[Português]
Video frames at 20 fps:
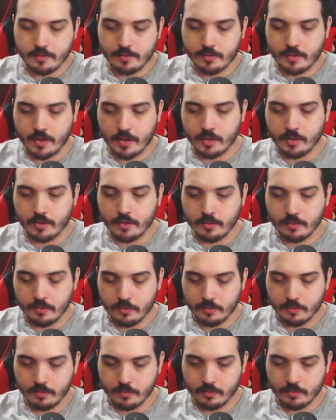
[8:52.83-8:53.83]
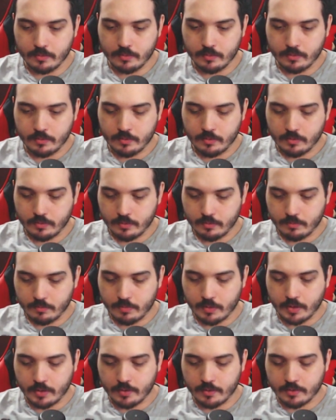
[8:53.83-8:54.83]
tech
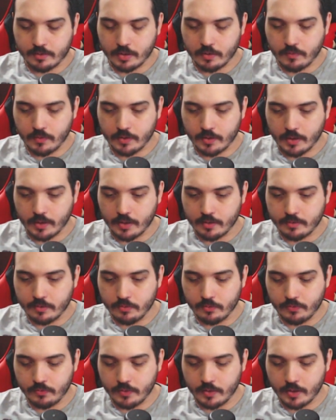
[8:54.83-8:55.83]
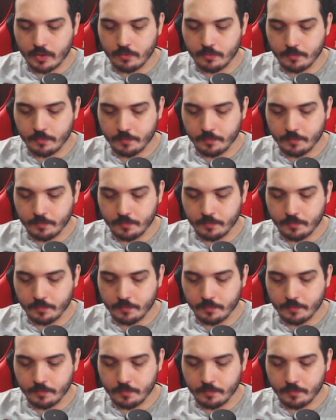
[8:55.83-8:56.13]
stack. ter essa vantagem no final.